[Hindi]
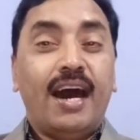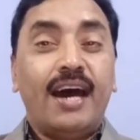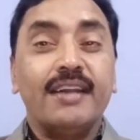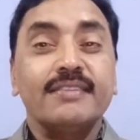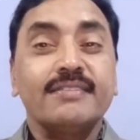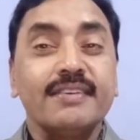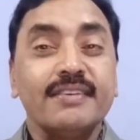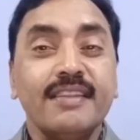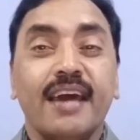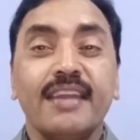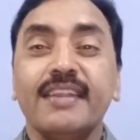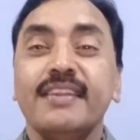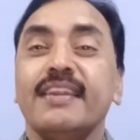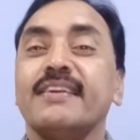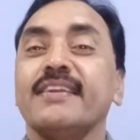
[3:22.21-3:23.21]
अर्ध
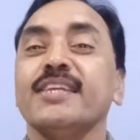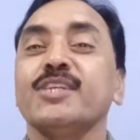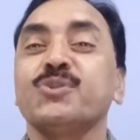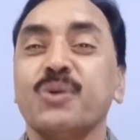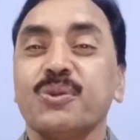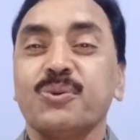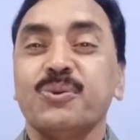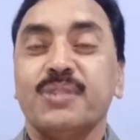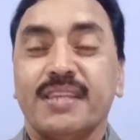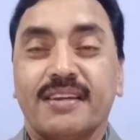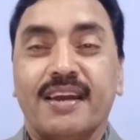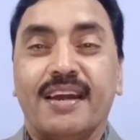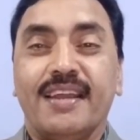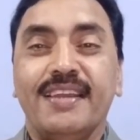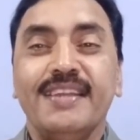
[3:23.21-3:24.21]
नारी नटेश्वर को
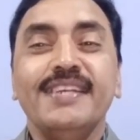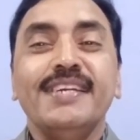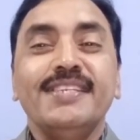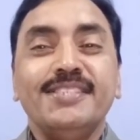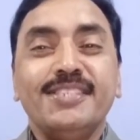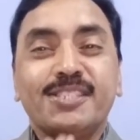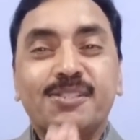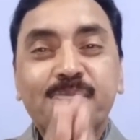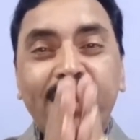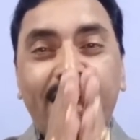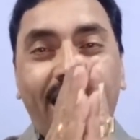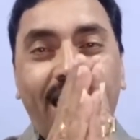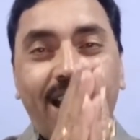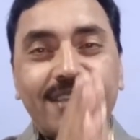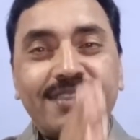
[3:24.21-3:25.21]
देखा है जिसमें
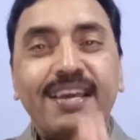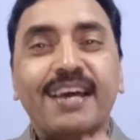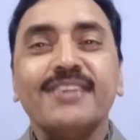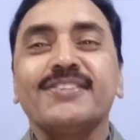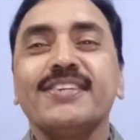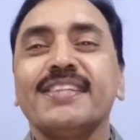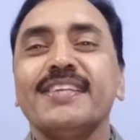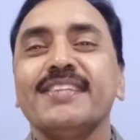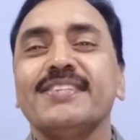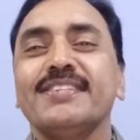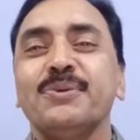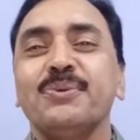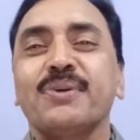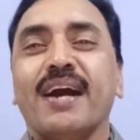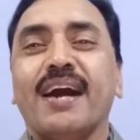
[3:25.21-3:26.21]
आधा शरीर
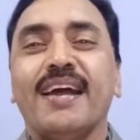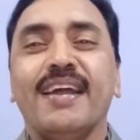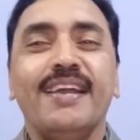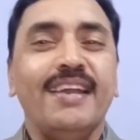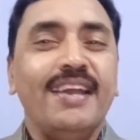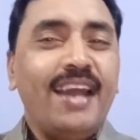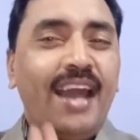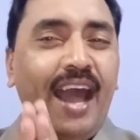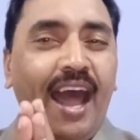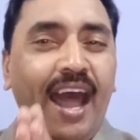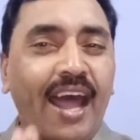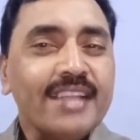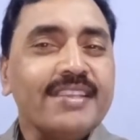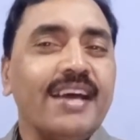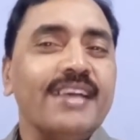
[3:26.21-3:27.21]
शिव का है
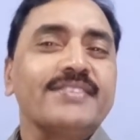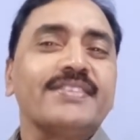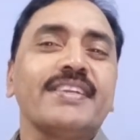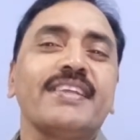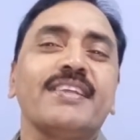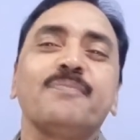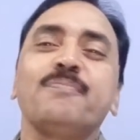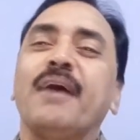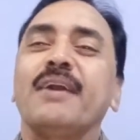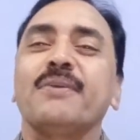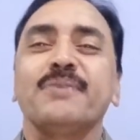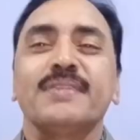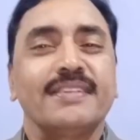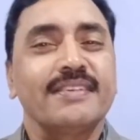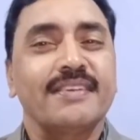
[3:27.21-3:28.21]
आधा शरीर
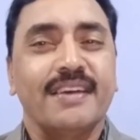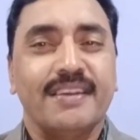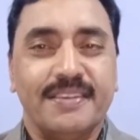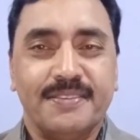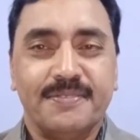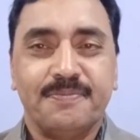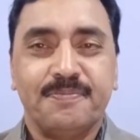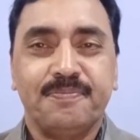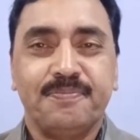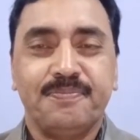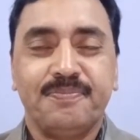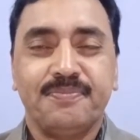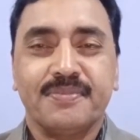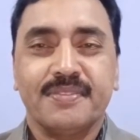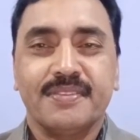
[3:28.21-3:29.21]
पार्वती का है
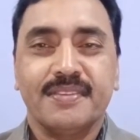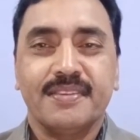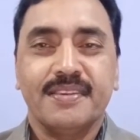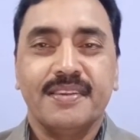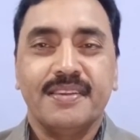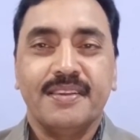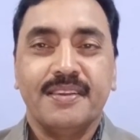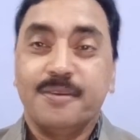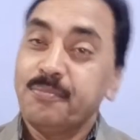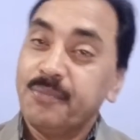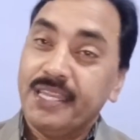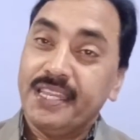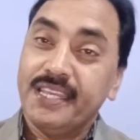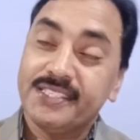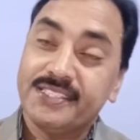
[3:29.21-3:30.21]

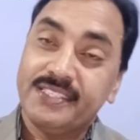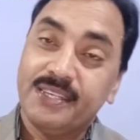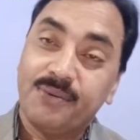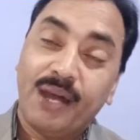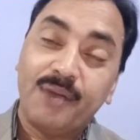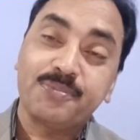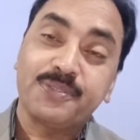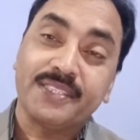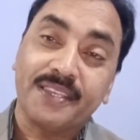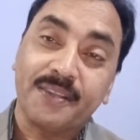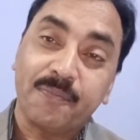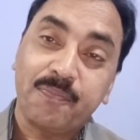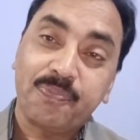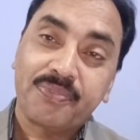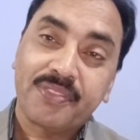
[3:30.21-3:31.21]
मेरे इस जवाब से
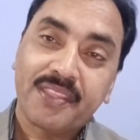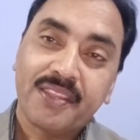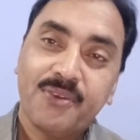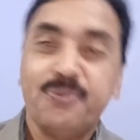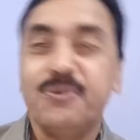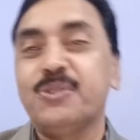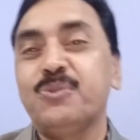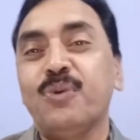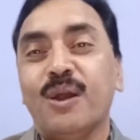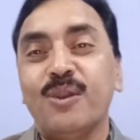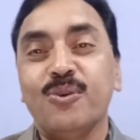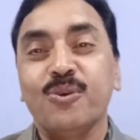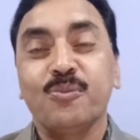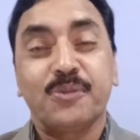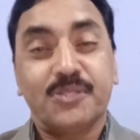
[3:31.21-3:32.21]
विद्वान
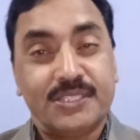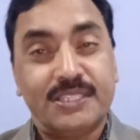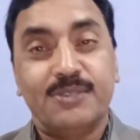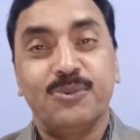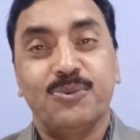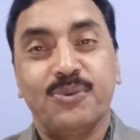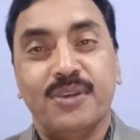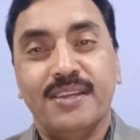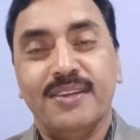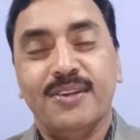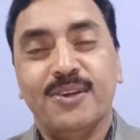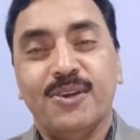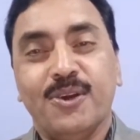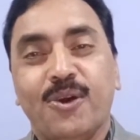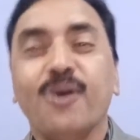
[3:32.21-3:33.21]
लोग प्रसन्न हुए
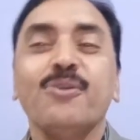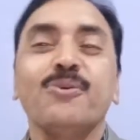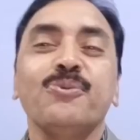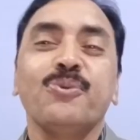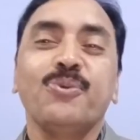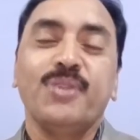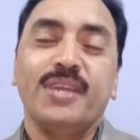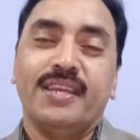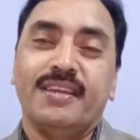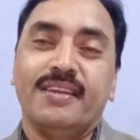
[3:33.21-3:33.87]
और उन्होंने